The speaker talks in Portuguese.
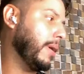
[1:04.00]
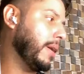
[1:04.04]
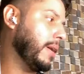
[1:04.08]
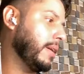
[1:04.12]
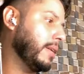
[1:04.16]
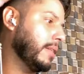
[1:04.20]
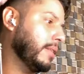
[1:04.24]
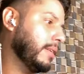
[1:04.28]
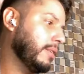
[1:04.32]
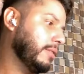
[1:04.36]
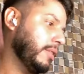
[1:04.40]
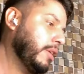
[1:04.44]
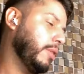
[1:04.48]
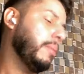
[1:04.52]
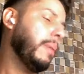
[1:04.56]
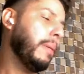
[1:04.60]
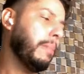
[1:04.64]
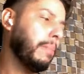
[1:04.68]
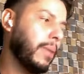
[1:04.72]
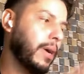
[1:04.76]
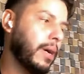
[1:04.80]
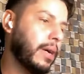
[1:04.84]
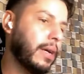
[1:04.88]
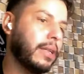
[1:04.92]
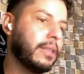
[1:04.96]
banda, tem uma
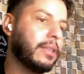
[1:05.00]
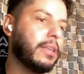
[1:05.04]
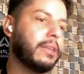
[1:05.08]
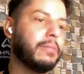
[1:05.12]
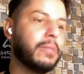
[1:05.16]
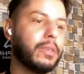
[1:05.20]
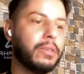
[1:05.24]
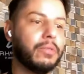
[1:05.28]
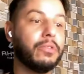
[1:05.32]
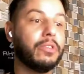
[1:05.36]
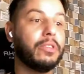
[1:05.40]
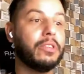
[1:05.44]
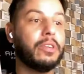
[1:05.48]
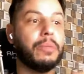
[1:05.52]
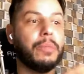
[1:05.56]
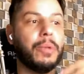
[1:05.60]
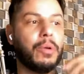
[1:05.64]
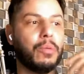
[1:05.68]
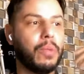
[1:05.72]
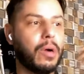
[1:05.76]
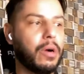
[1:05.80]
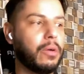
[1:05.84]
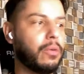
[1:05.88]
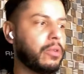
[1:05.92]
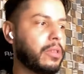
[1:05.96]
banda, mas eu chamei
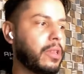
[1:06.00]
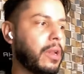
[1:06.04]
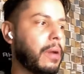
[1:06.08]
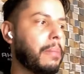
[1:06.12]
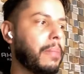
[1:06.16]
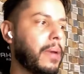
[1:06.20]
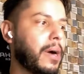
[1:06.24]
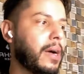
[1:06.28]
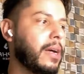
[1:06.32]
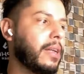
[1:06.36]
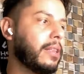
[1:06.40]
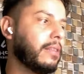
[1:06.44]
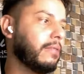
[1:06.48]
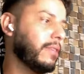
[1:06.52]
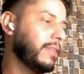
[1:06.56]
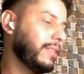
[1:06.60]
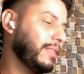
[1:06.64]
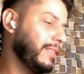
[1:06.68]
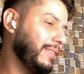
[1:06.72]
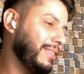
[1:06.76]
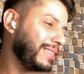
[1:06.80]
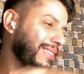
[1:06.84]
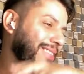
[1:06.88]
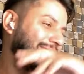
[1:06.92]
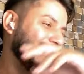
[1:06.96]
uma outra banda, vai
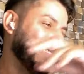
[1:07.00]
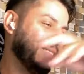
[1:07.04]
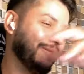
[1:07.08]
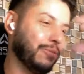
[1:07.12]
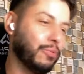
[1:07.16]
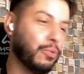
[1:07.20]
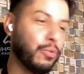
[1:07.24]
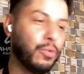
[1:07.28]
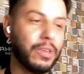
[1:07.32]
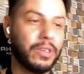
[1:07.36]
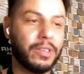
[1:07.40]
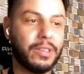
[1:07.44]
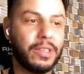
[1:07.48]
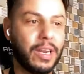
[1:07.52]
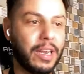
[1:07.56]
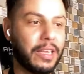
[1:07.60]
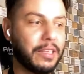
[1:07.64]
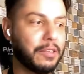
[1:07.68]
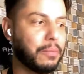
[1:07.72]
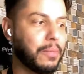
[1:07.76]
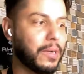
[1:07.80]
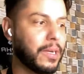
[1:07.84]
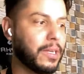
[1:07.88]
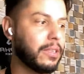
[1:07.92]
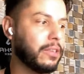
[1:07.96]
ter duas,
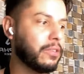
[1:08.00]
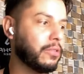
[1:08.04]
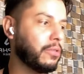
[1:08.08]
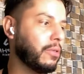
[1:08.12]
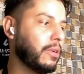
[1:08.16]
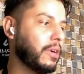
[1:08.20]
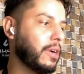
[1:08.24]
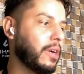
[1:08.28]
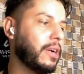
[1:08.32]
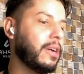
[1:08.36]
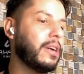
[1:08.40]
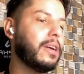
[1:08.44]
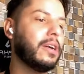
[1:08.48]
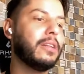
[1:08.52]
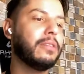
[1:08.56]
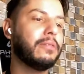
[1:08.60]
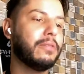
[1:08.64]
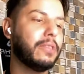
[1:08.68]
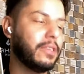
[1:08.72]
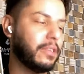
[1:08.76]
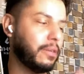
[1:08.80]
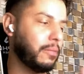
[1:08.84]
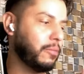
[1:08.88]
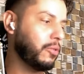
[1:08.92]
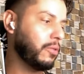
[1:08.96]
três bandas tocando,
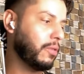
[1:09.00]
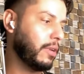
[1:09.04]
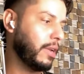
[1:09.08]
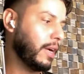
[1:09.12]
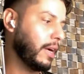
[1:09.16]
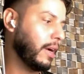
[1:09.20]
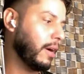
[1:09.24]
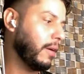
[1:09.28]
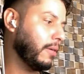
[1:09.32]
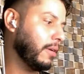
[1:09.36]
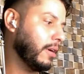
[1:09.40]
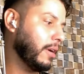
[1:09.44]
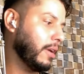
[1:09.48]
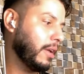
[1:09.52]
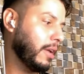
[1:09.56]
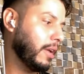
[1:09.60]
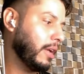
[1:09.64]
vai ser muito legal.